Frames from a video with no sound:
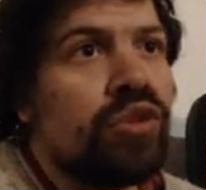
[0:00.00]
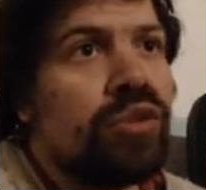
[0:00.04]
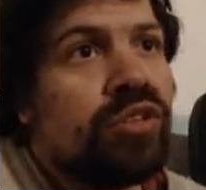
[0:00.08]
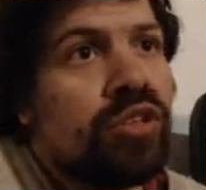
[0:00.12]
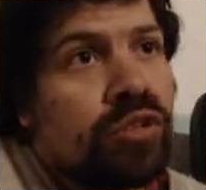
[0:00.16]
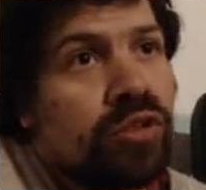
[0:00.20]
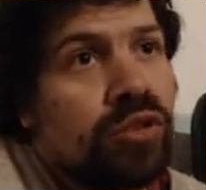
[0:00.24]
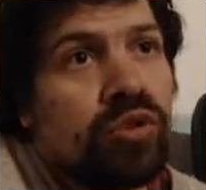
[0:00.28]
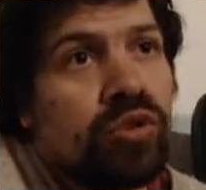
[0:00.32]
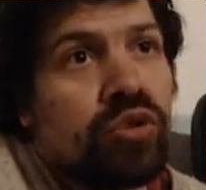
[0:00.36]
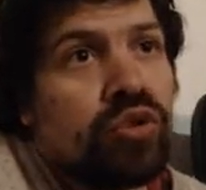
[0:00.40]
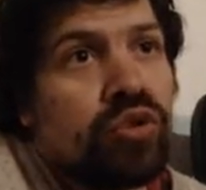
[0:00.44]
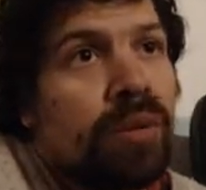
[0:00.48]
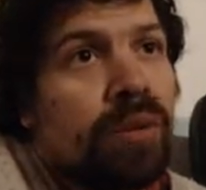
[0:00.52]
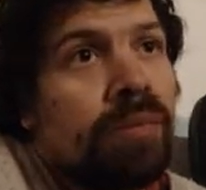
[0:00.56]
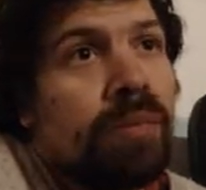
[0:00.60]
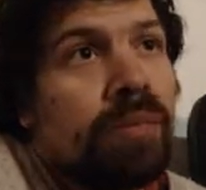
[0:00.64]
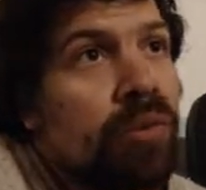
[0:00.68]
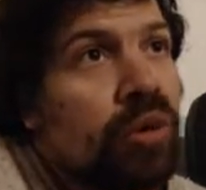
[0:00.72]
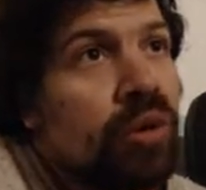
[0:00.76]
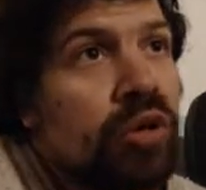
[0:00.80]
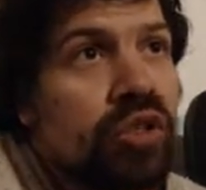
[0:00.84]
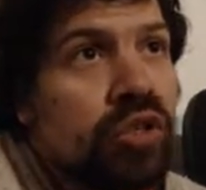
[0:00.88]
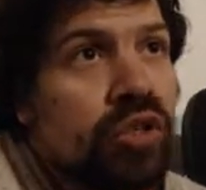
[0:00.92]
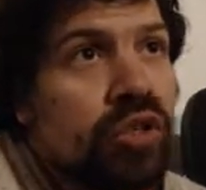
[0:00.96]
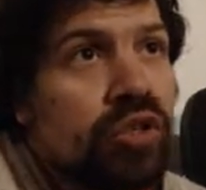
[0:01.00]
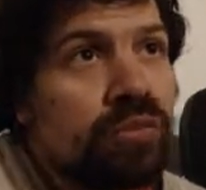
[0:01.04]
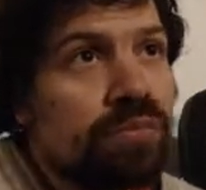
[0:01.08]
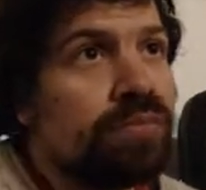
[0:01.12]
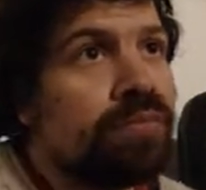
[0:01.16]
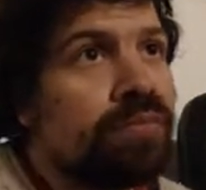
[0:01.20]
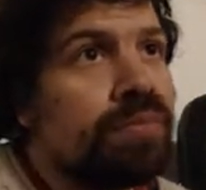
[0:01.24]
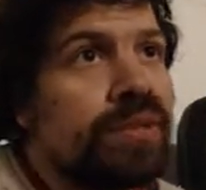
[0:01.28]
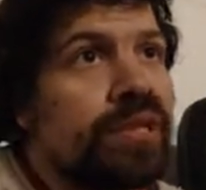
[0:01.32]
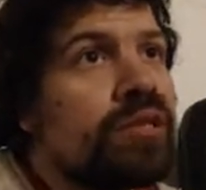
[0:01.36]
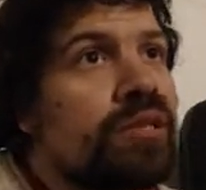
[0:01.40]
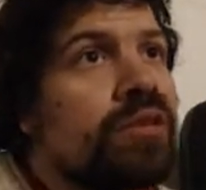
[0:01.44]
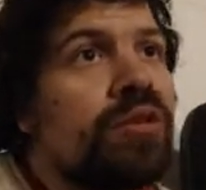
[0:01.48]
he visto incluso monos
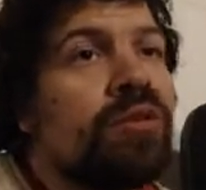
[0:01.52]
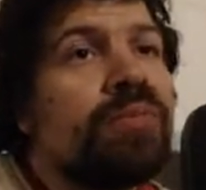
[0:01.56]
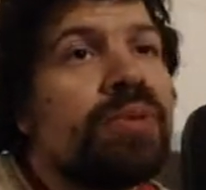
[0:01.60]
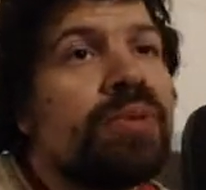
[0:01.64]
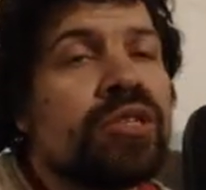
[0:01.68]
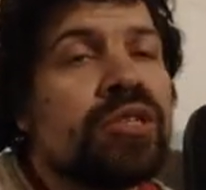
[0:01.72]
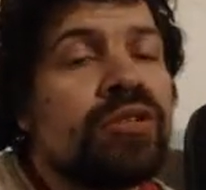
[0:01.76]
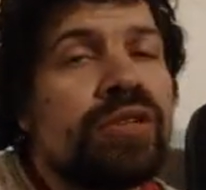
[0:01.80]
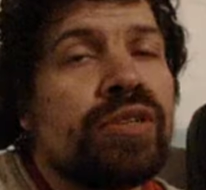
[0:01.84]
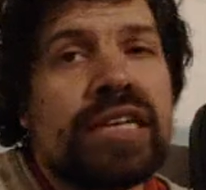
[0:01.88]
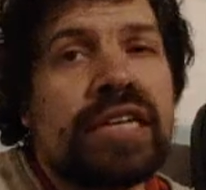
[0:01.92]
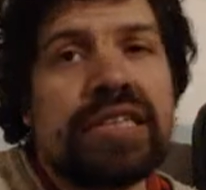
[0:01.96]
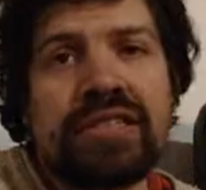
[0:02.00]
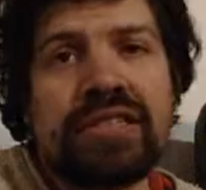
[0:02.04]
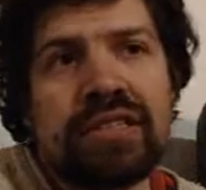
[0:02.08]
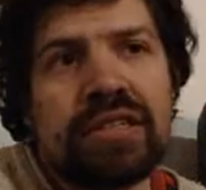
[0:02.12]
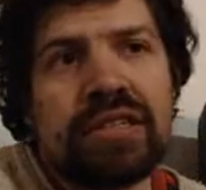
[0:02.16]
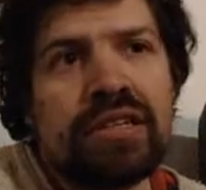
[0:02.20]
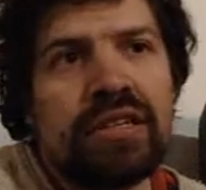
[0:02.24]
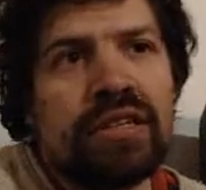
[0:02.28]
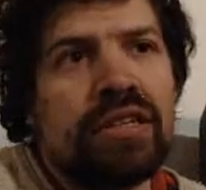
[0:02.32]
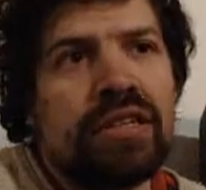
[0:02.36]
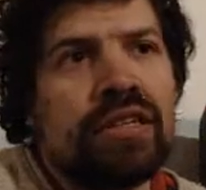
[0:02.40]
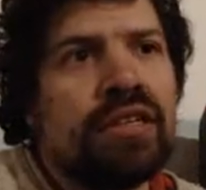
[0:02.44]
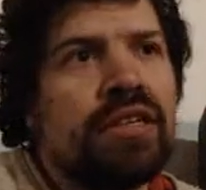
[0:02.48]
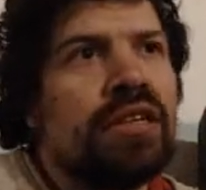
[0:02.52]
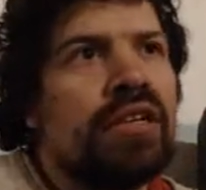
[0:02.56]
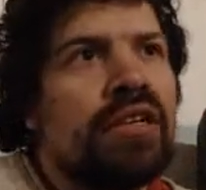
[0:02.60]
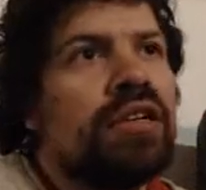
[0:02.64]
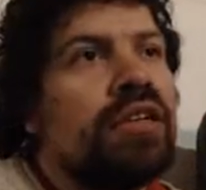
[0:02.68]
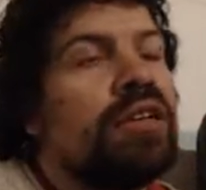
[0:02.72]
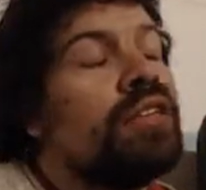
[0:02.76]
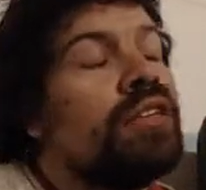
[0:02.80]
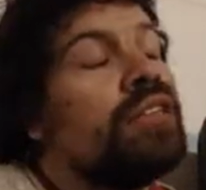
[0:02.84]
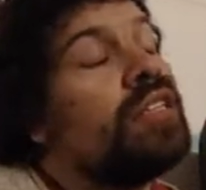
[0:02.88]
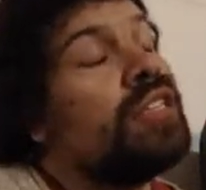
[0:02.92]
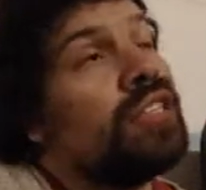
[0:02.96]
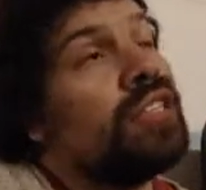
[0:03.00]
o personas,
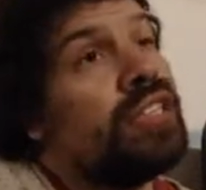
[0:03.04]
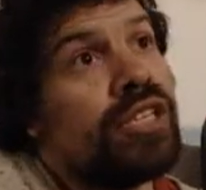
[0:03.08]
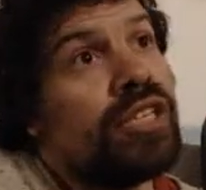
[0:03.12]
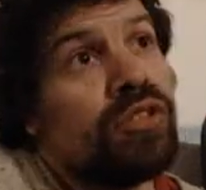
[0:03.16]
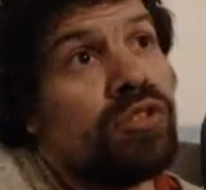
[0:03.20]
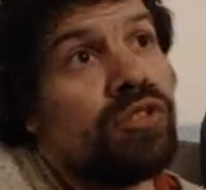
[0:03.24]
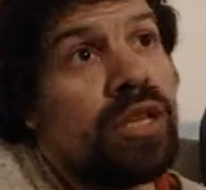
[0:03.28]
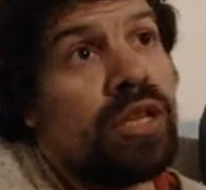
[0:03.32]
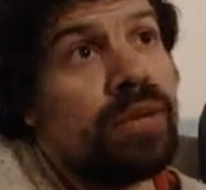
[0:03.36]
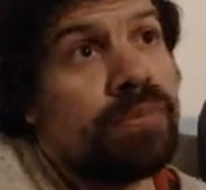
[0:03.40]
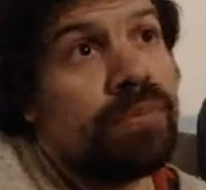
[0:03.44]
intentos de